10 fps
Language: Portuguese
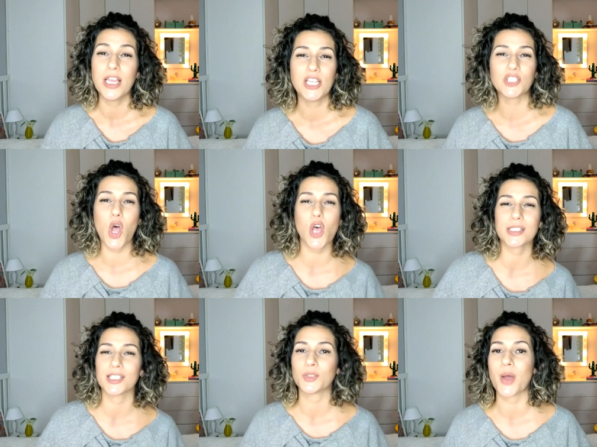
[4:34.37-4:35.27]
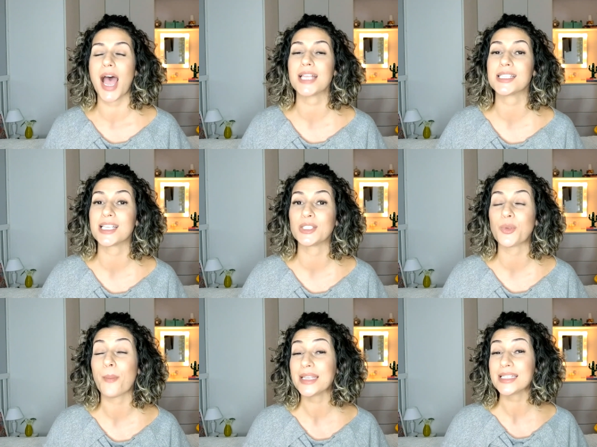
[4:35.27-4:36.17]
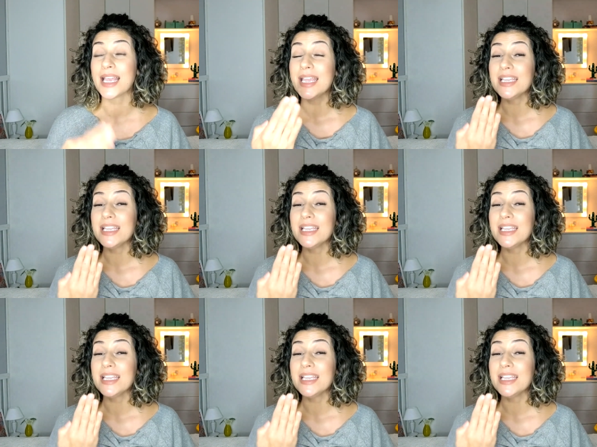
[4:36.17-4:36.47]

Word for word: Nossa, tô arrasando, mas